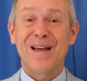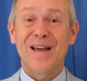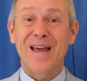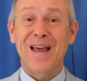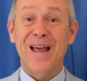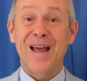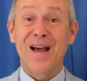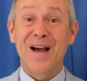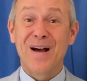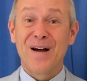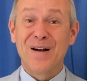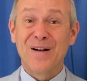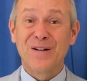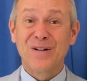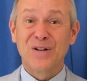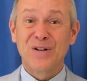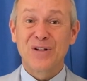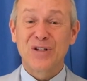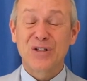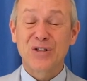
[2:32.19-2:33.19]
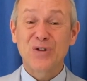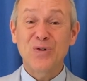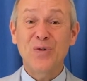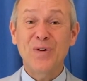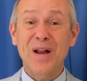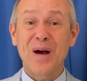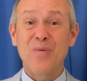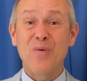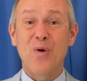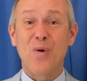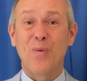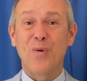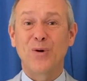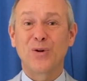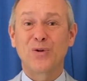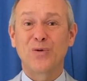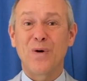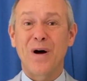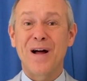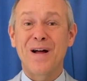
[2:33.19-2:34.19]
Et son amour
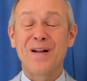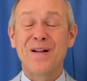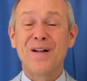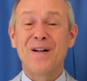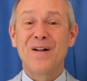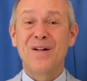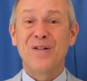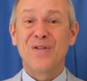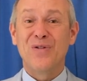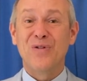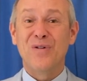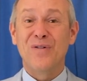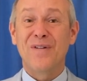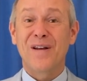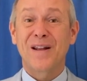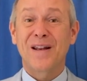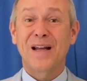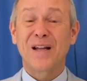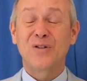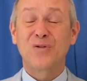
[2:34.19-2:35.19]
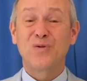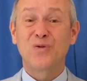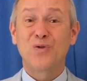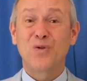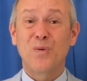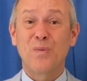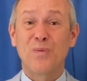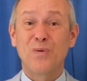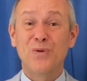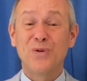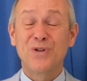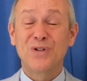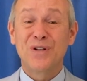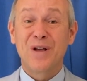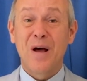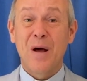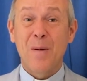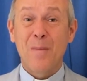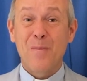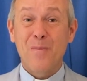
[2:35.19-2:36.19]
pour toi deviendra toujours
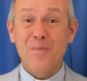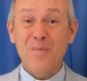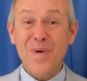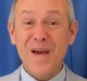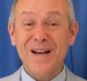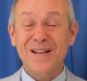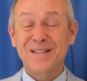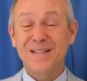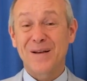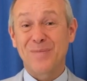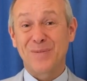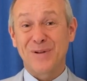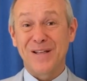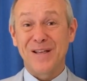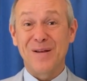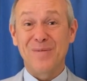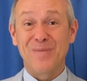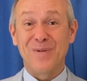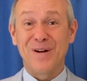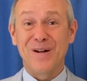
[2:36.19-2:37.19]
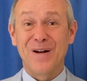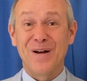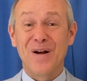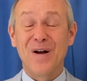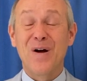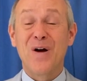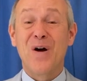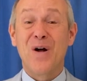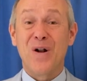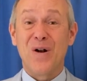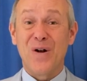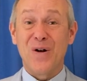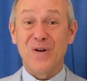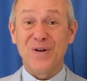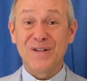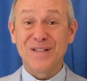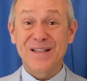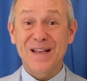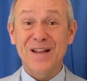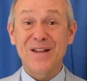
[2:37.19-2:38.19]
plus perceptible. Le
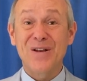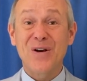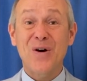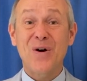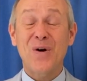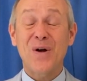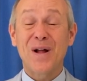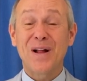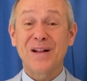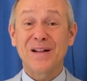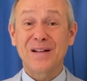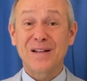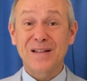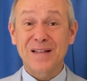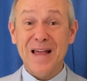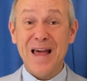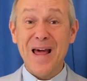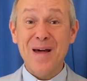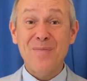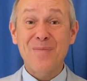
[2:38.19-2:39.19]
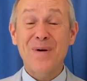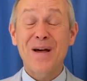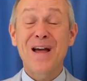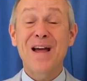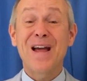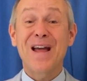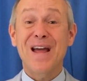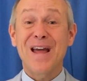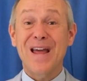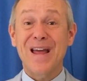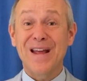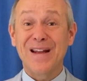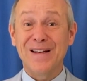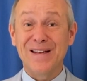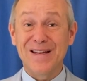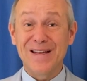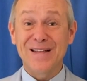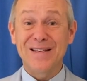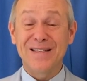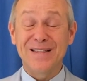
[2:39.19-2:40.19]
Seigneur t'aime et
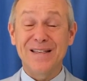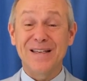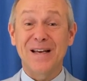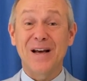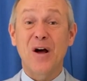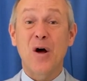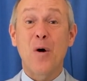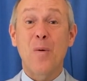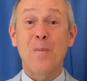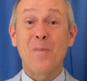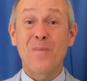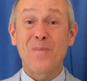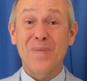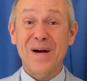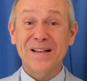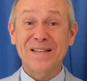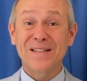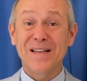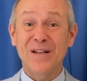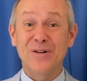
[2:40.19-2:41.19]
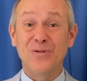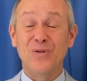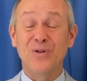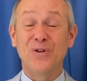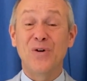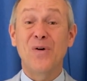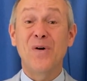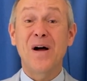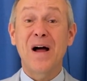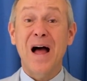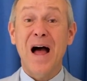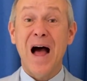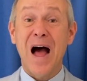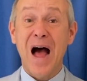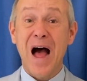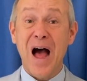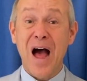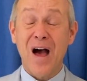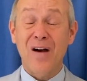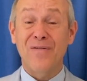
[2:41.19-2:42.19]
désire passer du temps
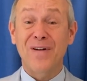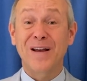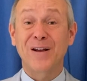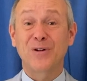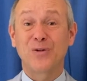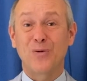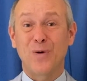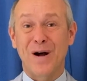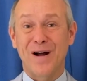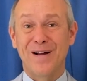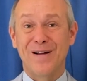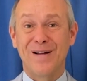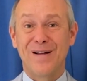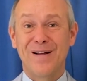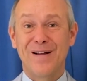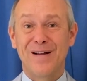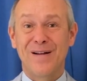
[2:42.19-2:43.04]
avec toi.